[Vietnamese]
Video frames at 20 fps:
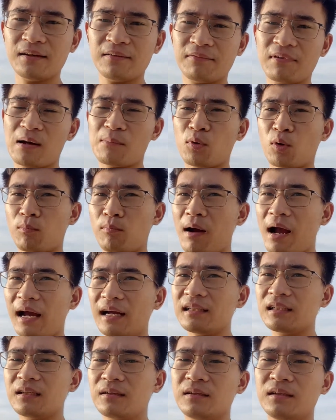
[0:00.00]
Và một
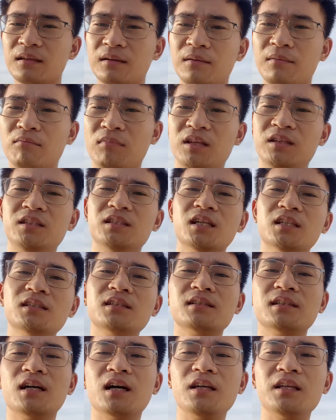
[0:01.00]
bản thì mình giữ
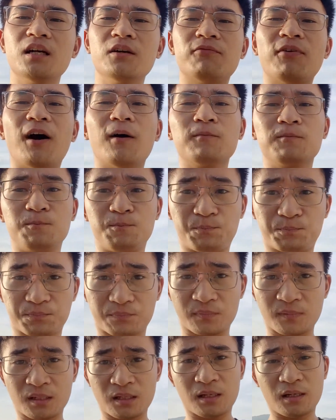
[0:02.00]
để dự phòng.
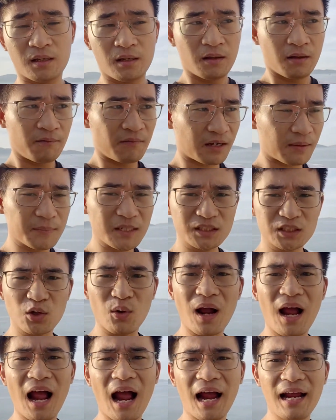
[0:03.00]
Và cái bước số
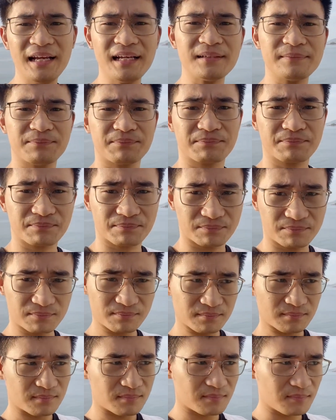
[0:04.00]
hai á,
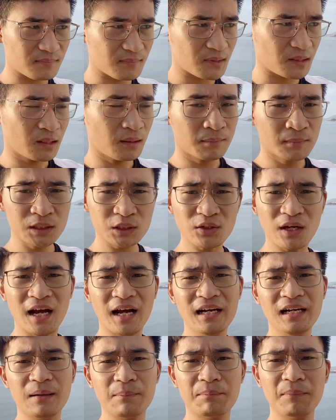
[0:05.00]
bước số
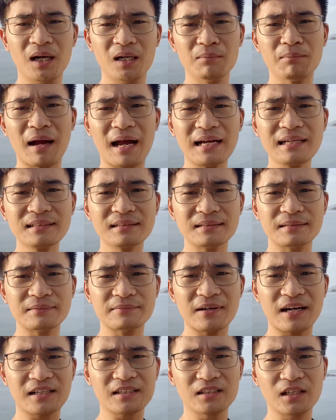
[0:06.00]
hai là bên bán
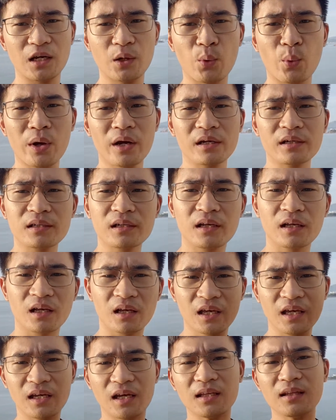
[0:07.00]
và người ủy quyền
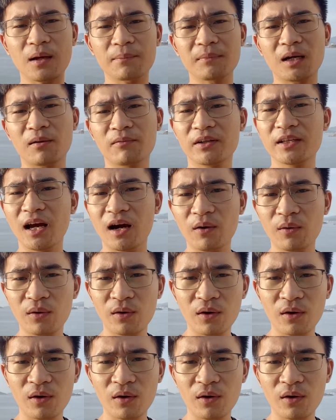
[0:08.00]
ký kết hợp đồng với nhau.